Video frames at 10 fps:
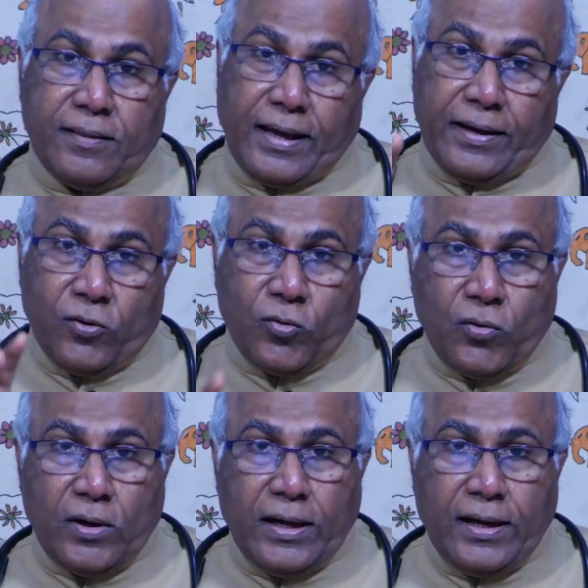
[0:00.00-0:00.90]
దానికి
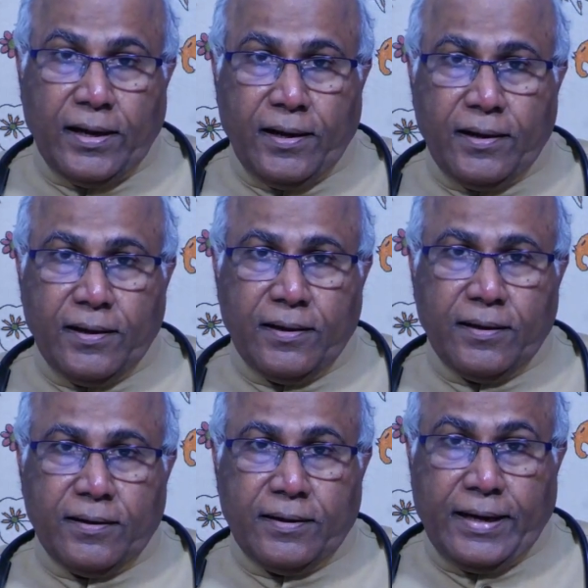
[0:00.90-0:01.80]
కూడా
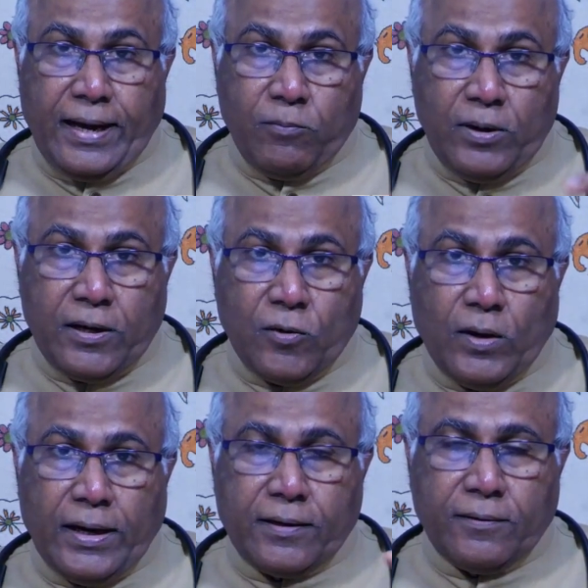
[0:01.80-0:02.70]
ట్యాబ్లెట్లు
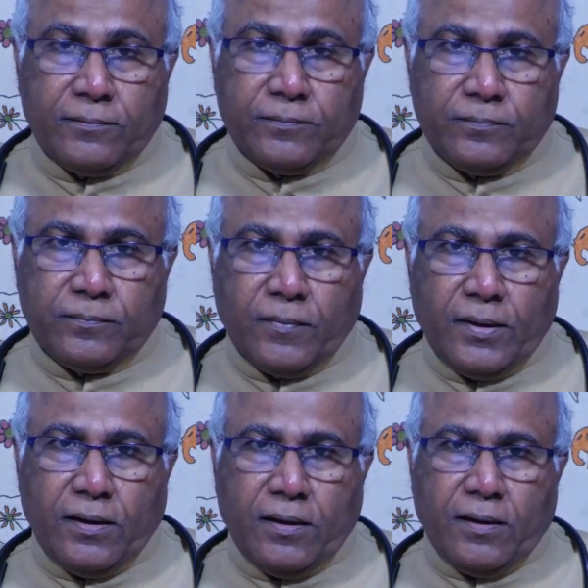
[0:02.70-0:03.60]
వాడటం
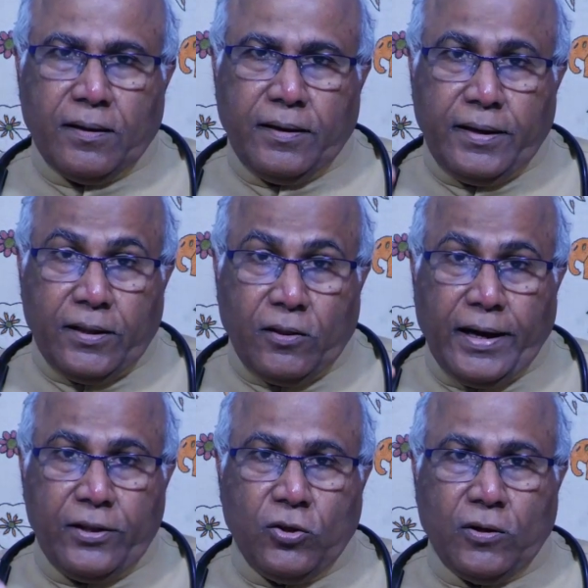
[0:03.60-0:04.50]
ఏదో
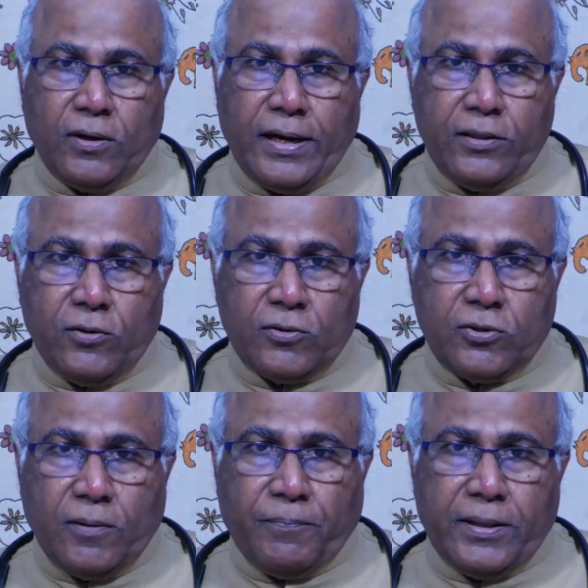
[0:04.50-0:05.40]
ఐదో రో ఐదు
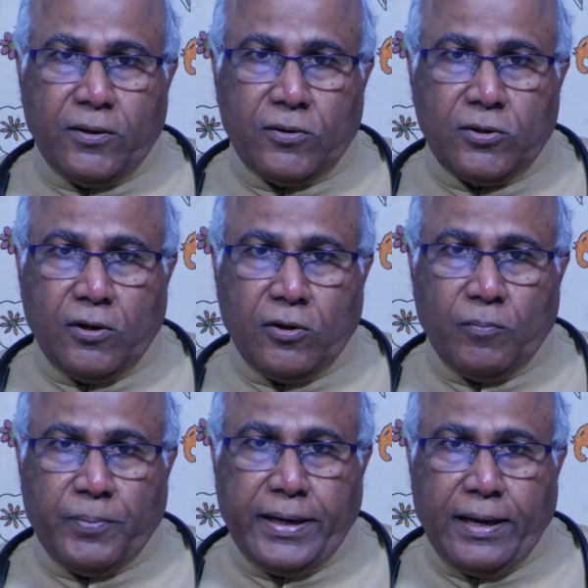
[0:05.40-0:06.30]
రోజులో పది రోజుల్లో
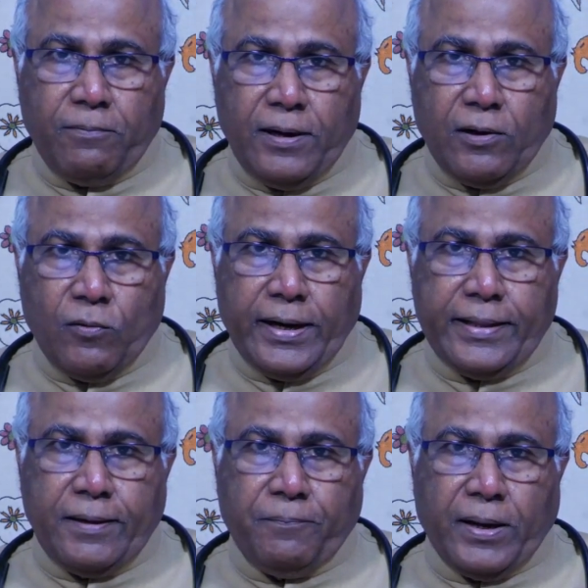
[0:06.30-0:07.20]
నొప్పి ట్యాబ్లెట్లు
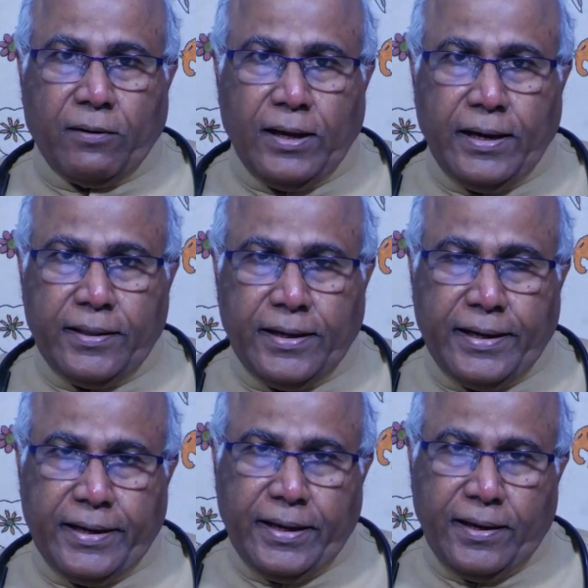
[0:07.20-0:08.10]
వాడితే పర్వాలేదు
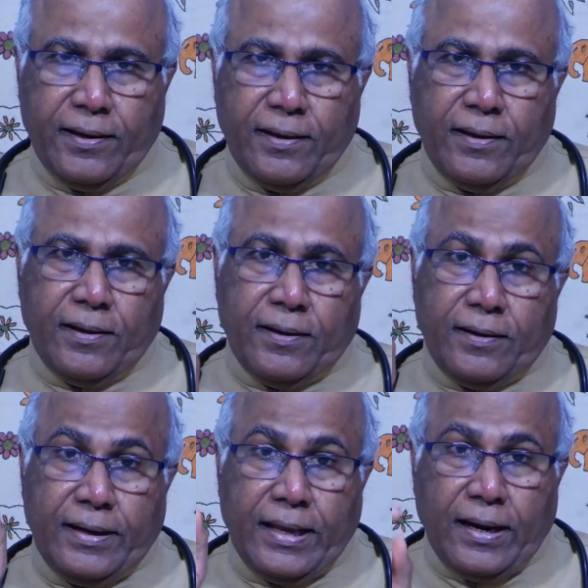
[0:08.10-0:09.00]
కానీ
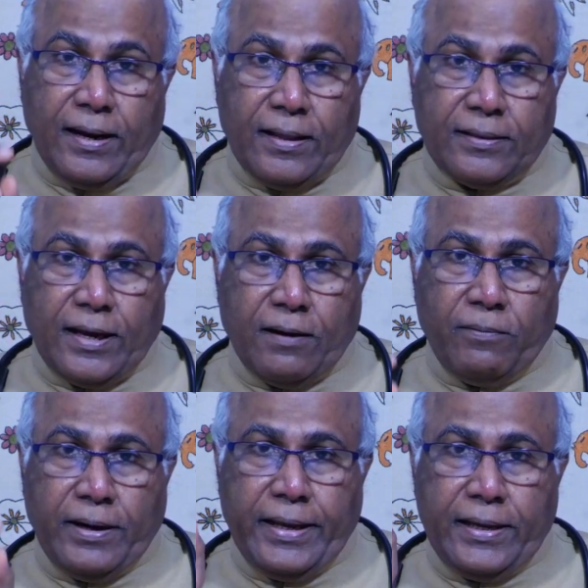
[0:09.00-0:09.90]
నెలల
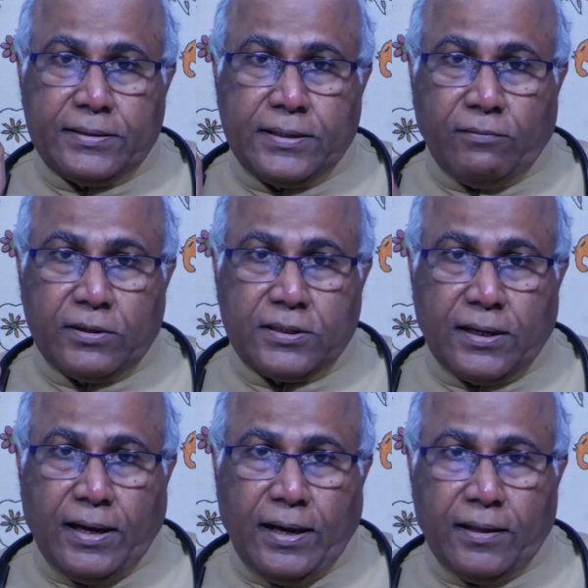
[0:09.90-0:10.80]
తరబడి
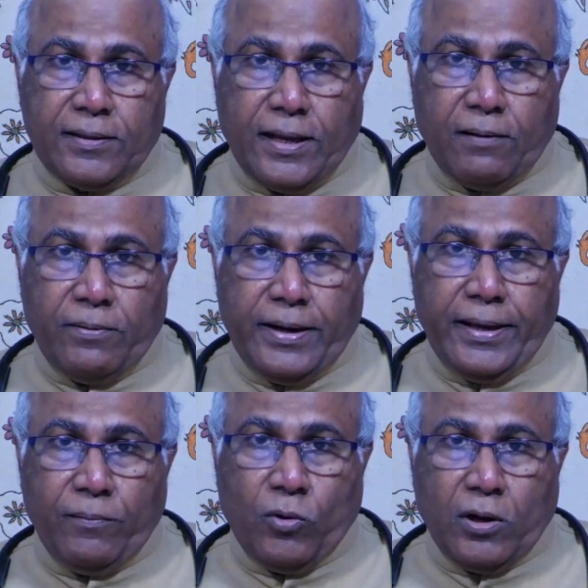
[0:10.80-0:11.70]
సంవత్సరాల
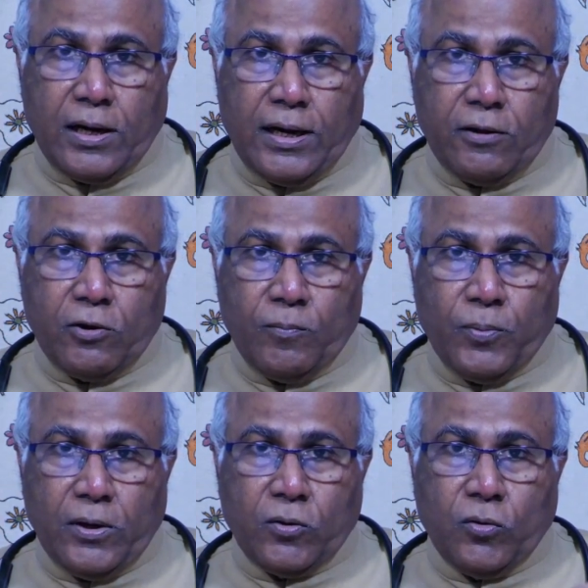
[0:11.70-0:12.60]
తరబడి మోకాళ్ళ
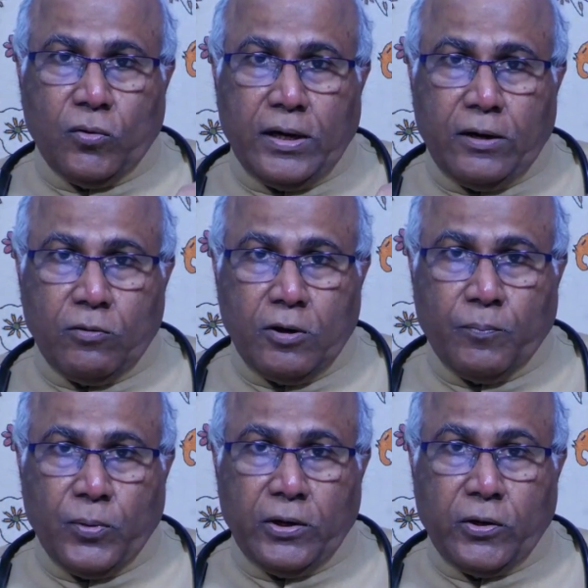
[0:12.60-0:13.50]
నొప్పులకు నడువు
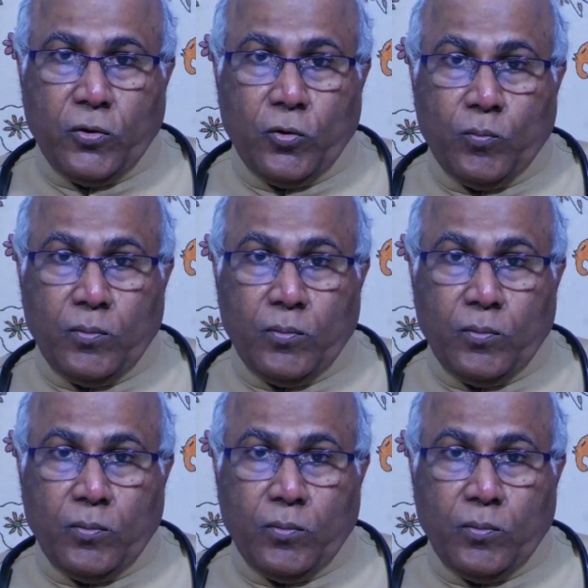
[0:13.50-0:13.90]
నొప్పులకు